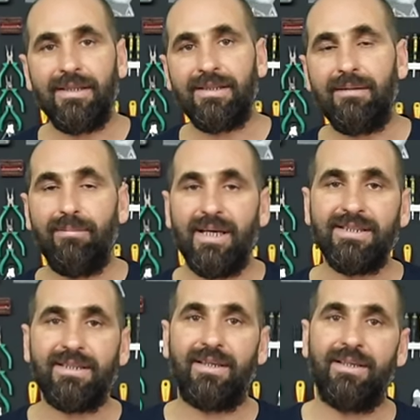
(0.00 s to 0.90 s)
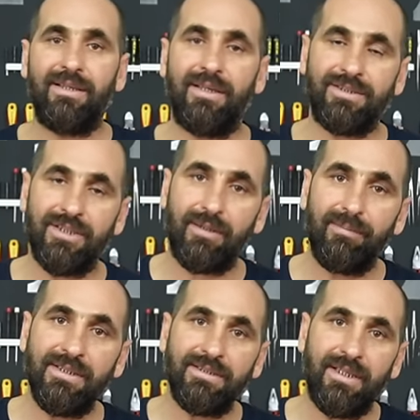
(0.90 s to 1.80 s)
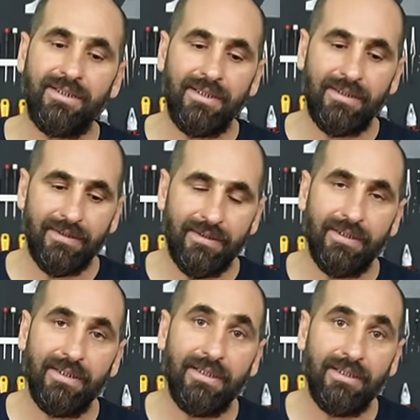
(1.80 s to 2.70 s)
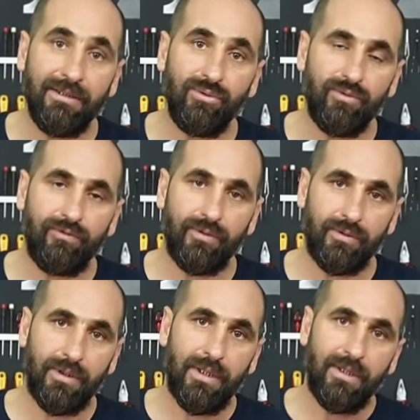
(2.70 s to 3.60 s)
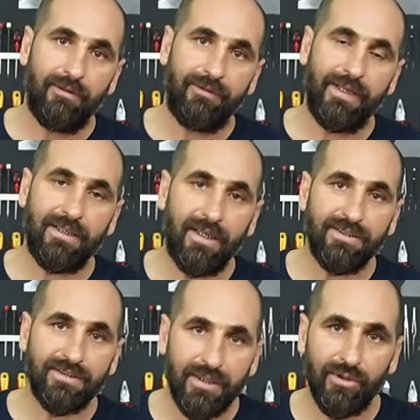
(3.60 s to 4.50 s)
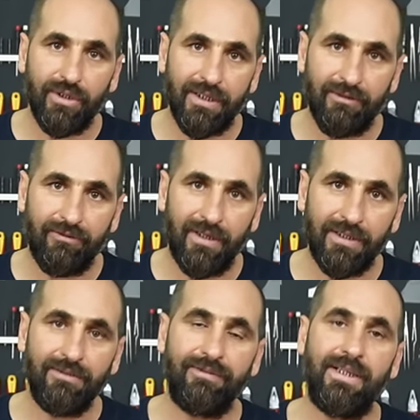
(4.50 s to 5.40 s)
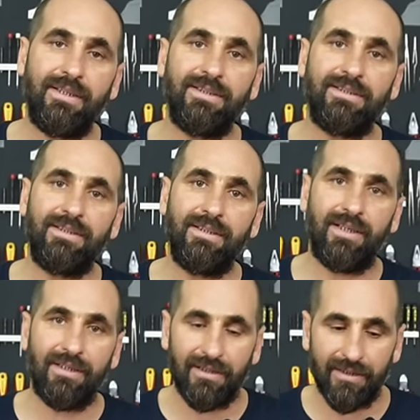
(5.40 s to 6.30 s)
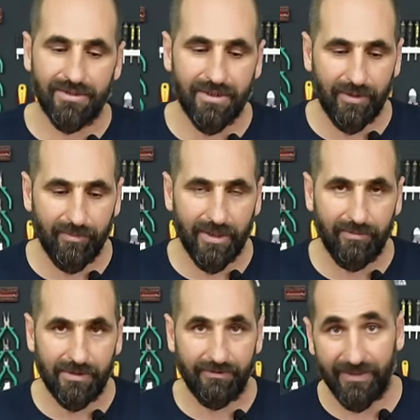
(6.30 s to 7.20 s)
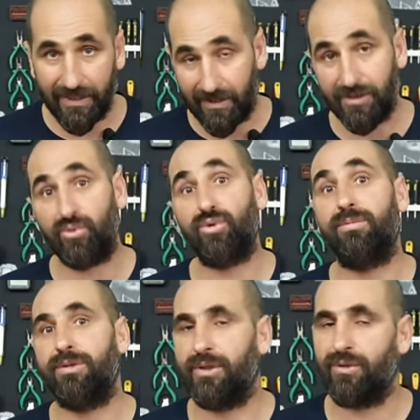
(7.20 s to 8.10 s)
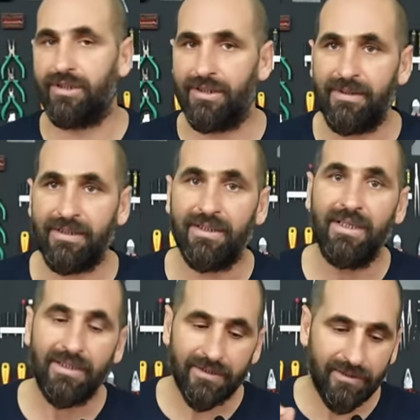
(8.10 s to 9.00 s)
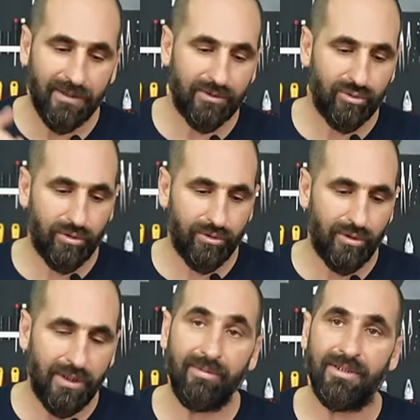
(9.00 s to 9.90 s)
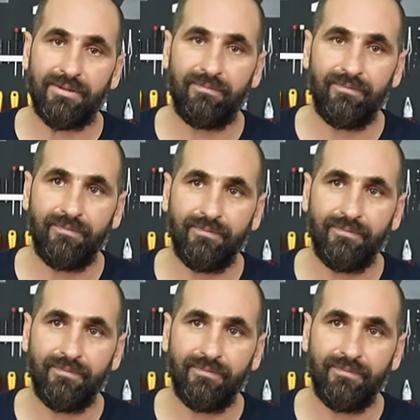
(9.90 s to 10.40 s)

derken bazı kanallar çekmez ya da e, frekansına göre farklı frekanstaki kanallar çekmeyebilir. Frekans grubuna göre demek daha doğru olabilir.